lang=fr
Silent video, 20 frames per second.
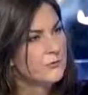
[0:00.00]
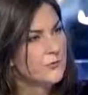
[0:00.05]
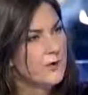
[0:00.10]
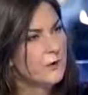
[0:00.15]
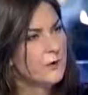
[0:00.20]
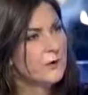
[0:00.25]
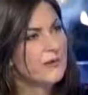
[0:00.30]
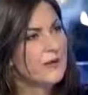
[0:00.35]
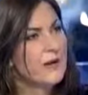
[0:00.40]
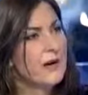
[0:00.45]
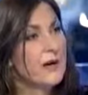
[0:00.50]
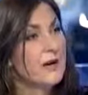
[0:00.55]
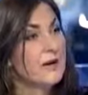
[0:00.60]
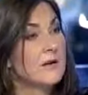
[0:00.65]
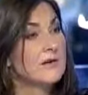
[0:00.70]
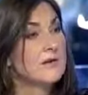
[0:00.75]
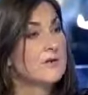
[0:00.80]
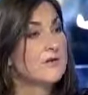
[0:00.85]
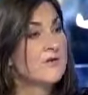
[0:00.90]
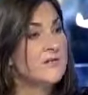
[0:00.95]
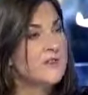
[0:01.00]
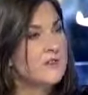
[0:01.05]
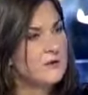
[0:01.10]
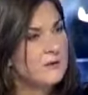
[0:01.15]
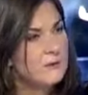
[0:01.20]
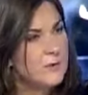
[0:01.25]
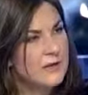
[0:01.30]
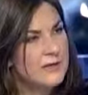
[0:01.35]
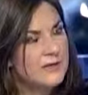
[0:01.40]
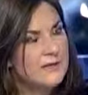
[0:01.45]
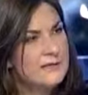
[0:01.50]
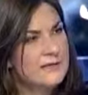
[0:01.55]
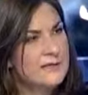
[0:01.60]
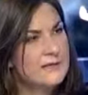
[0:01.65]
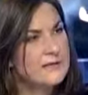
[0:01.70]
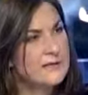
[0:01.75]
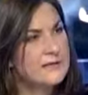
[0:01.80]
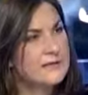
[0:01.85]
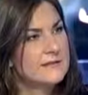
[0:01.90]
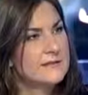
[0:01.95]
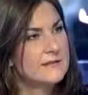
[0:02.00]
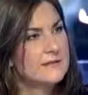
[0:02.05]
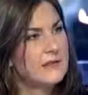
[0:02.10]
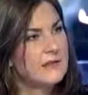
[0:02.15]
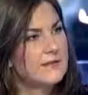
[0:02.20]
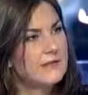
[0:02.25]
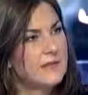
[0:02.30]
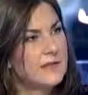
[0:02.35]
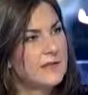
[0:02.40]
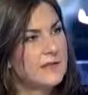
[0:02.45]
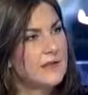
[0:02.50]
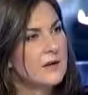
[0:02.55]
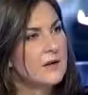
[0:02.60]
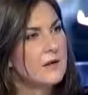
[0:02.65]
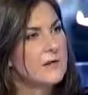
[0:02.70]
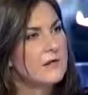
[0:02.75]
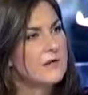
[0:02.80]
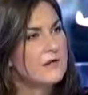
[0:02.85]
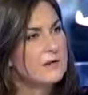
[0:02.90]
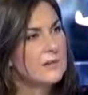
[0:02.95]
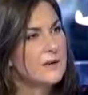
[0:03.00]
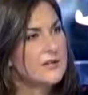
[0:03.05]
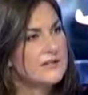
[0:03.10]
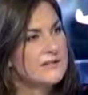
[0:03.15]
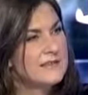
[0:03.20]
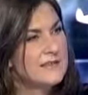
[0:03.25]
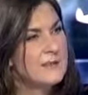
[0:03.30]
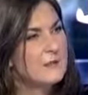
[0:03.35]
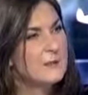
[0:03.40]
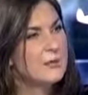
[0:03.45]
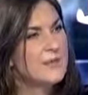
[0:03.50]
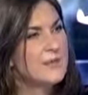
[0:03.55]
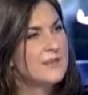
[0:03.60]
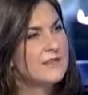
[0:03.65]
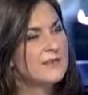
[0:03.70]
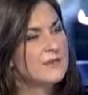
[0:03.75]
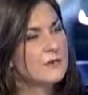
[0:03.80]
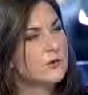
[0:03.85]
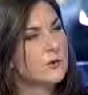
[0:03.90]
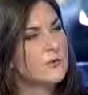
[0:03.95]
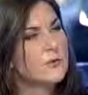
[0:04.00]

une fois qu'on a visualisé ces trafics-là, qu'on visualise la menace,